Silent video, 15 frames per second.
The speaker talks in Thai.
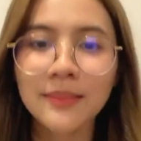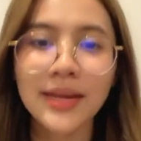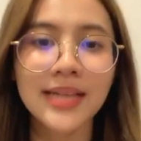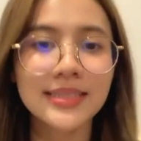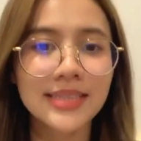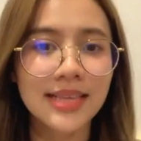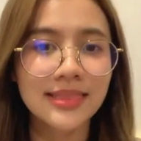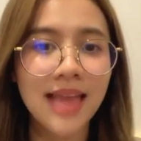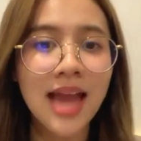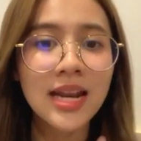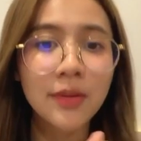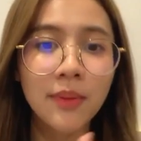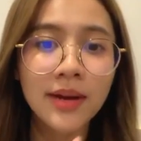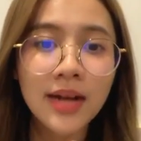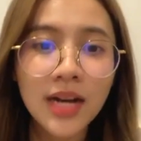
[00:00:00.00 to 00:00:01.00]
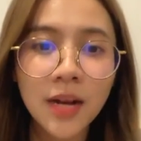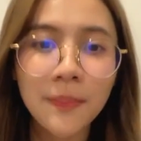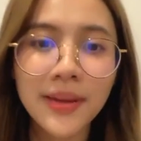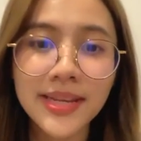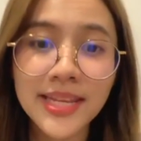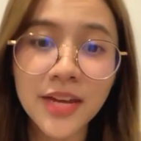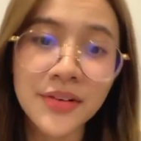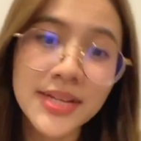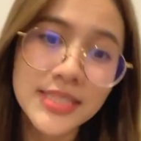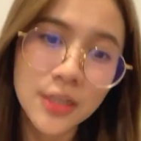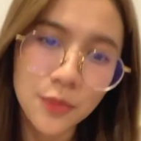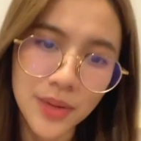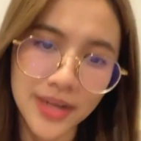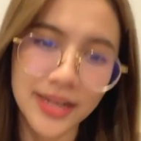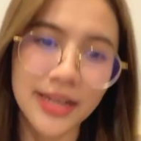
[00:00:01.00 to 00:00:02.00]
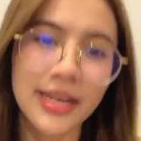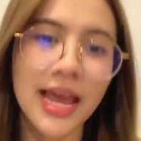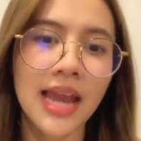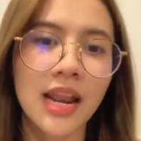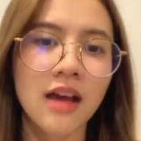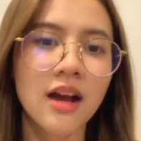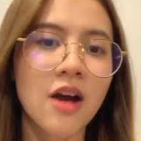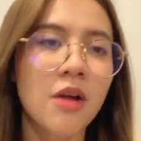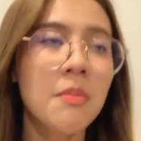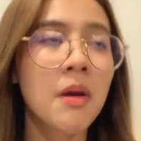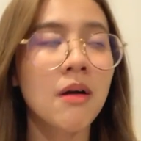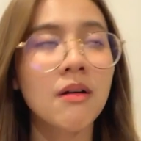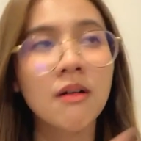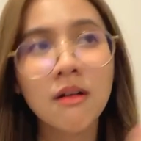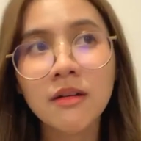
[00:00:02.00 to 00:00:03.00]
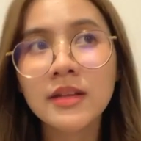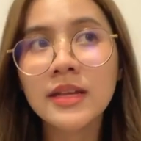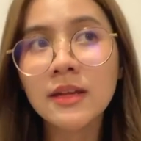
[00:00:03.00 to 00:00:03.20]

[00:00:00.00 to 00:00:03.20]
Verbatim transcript: ผ่านสายตาหรือว่าเออเราไปเที่ยวในจังหวัดนั้นๆแล้วเขาก็บอกโอ้